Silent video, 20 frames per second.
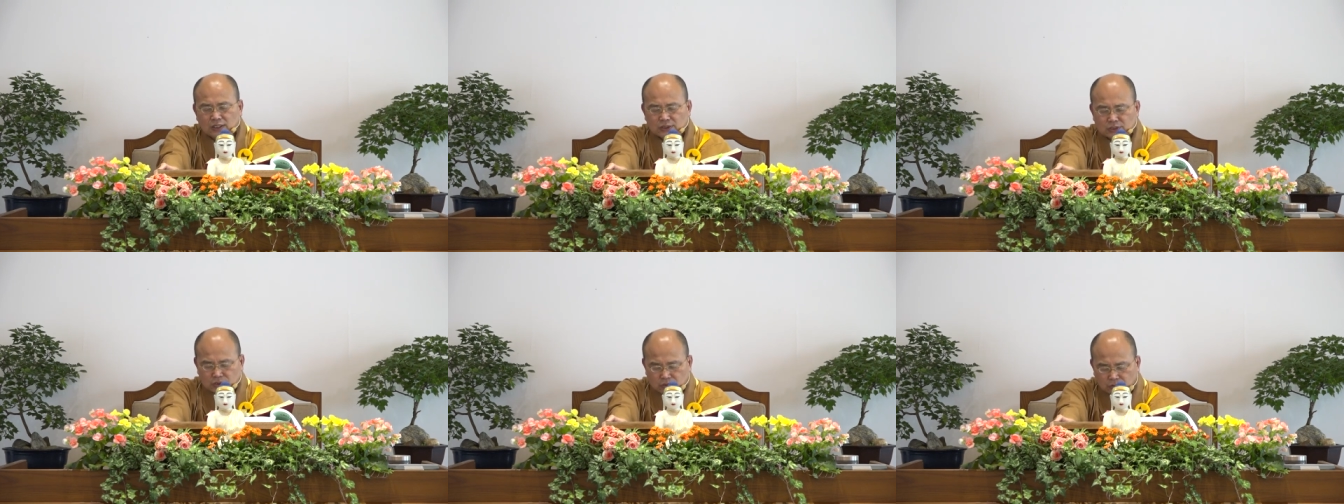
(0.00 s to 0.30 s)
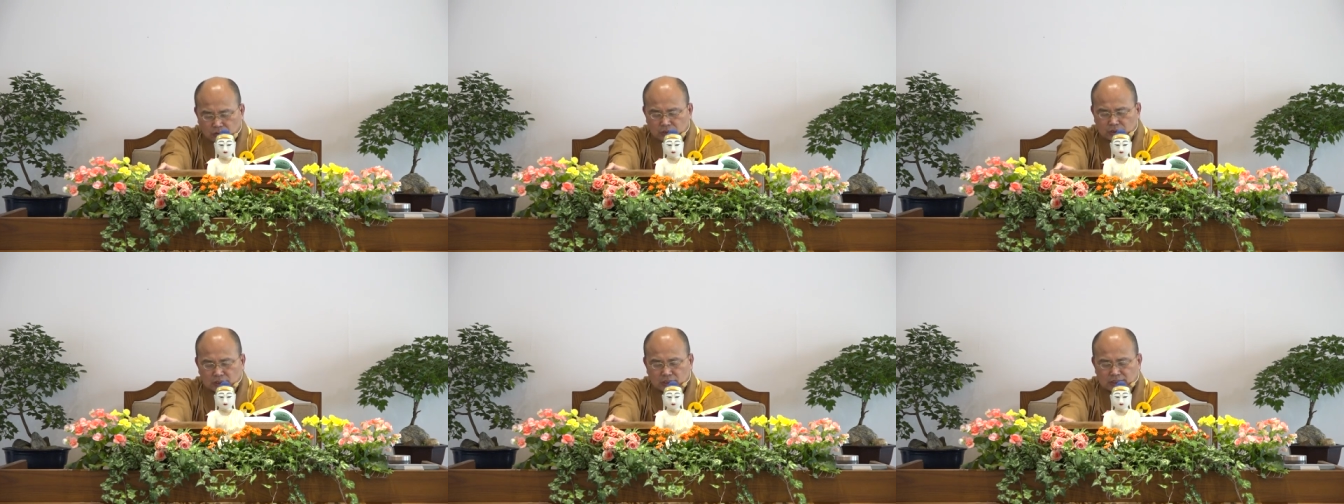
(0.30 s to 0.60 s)

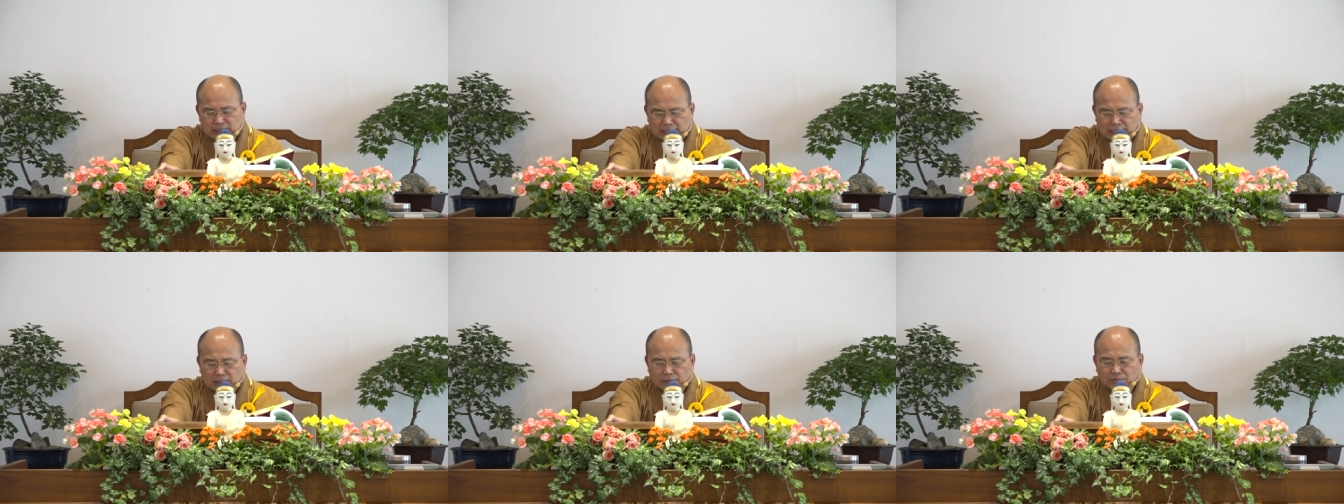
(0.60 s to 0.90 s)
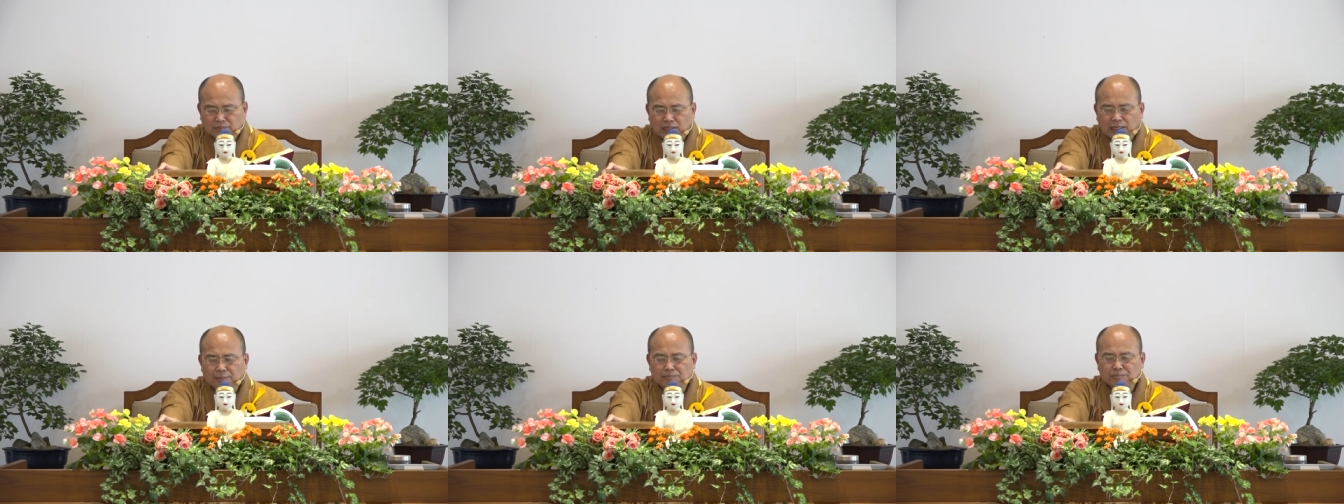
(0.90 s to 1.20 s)
所以这个
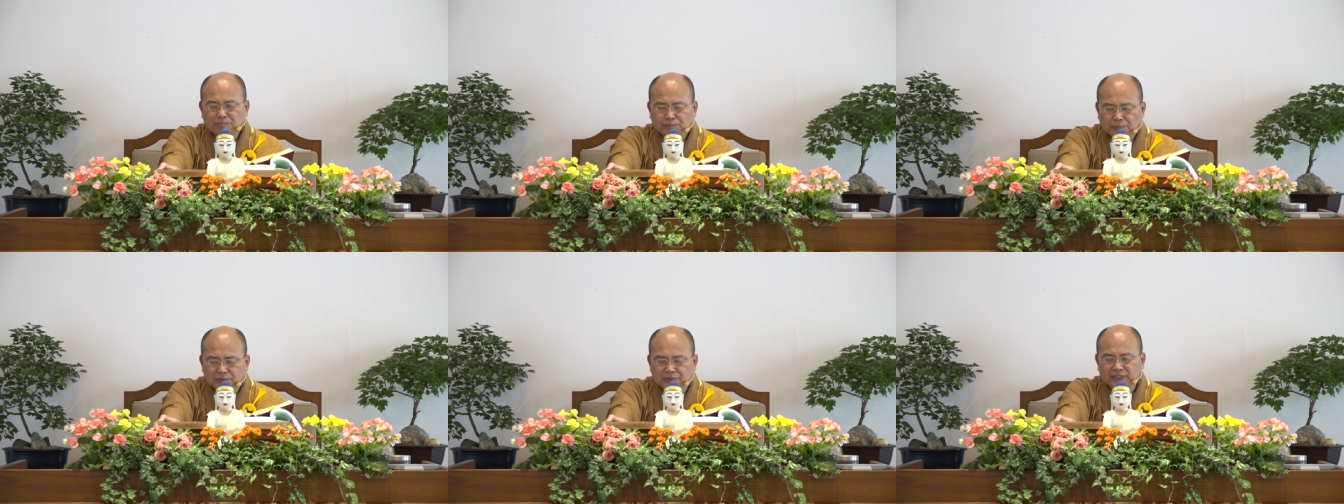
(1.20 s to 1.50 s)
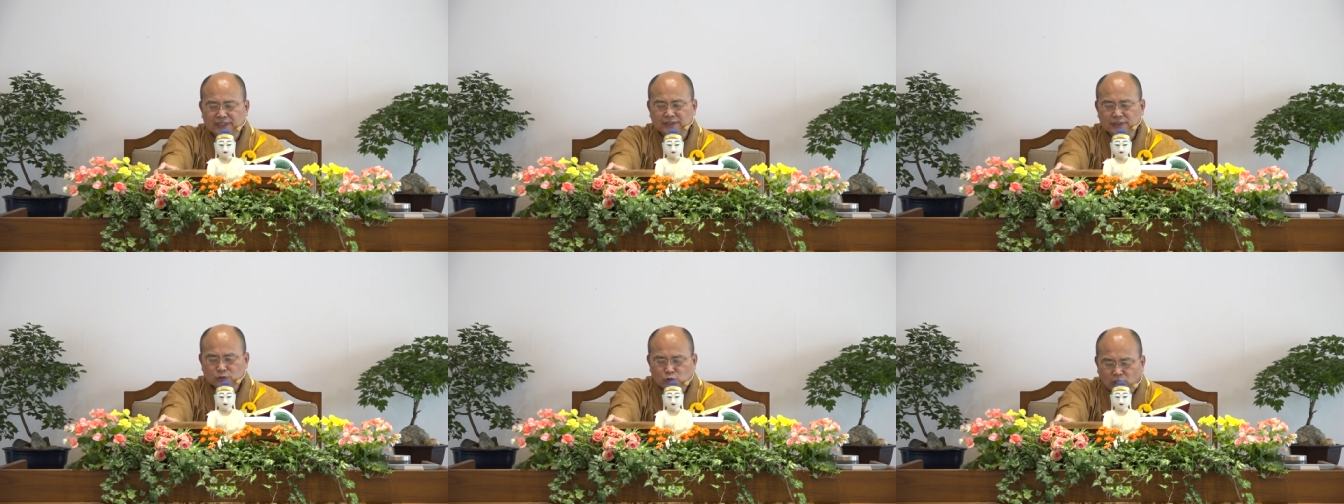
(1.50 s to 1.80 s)
慢不
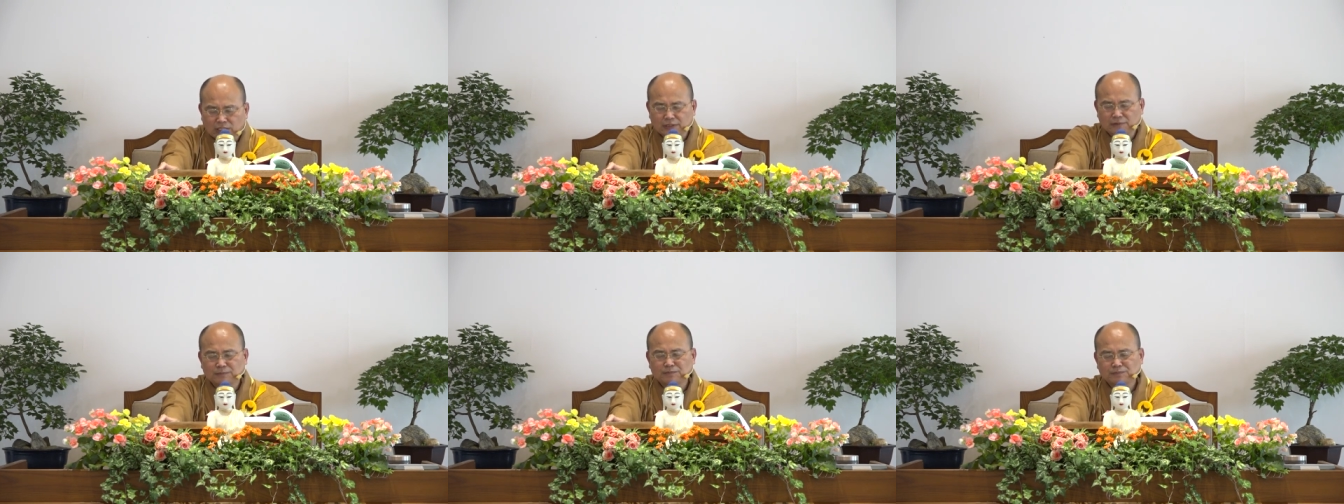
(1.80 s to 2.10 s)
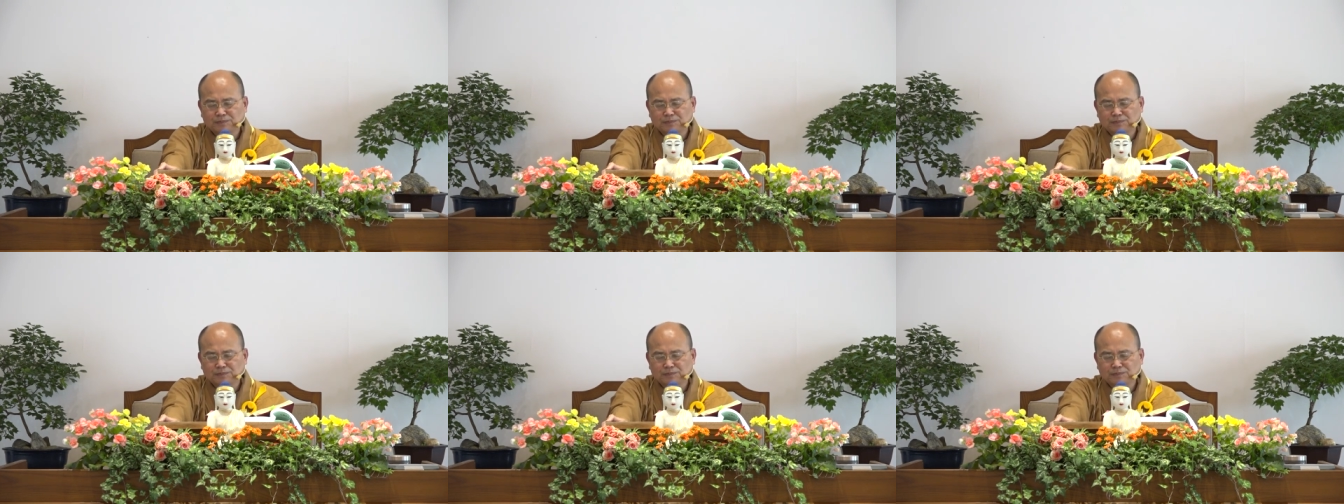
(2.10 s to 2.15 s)
能断